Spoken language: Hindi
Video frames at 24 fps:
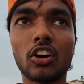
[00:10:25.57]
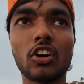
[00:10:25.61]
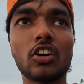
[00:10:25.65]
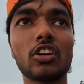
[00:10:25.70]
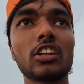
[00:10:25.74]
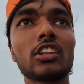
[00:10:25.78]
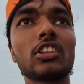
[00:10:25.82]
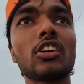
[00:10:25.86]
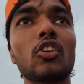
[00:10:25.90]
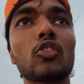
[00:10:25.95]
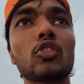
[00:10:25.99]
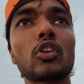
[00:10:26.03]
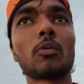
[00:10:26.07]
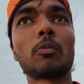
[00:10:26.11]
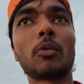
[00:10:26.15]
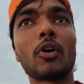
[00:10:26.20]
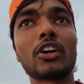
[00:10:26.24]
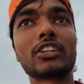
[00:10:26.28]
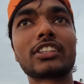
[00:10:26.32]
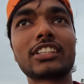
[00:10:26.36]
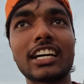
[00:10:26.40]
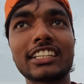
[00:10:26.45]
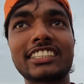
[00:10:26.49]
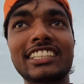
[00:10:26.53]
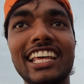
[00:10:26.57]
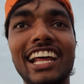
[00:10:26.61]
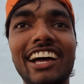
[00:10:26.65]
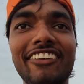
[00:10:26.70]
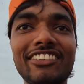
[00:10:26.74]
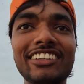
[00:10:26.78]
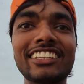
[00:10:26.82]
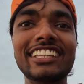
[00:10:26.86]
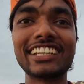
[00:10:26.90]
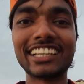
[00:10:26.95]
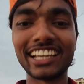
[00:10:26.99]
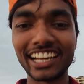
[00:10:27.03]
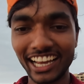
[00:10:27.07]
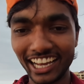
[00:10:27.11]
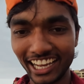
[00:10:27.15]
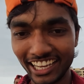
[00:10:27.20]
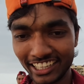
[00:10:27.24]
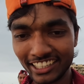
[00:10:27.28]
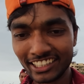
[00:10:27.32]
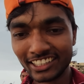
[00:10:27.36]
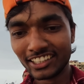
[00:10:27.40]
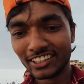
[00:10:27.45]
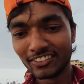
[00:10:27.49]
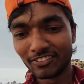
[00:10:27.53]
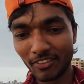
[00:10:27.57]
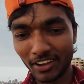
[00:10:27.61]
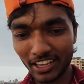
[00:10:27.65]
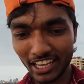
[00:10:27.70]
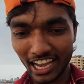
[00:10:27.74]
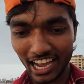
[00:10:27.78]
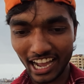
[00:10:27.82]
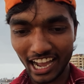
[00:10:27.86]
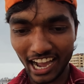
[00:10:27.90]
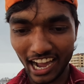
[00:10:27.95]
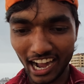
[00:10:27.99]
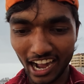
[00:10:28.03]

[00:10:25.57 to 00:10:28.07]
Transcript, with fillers: और इधर उधर बहुत कचरा भी दिख रहा है भैया